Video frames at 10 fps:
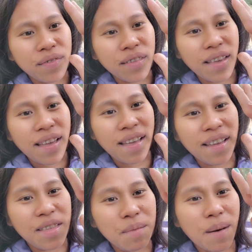
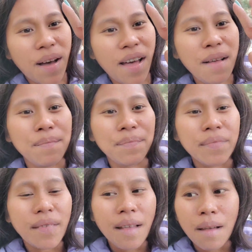Yeah, 'di ba?
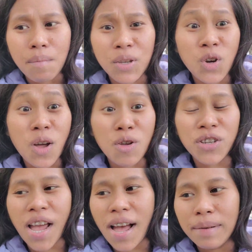Medyo ano
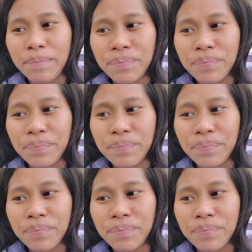siya.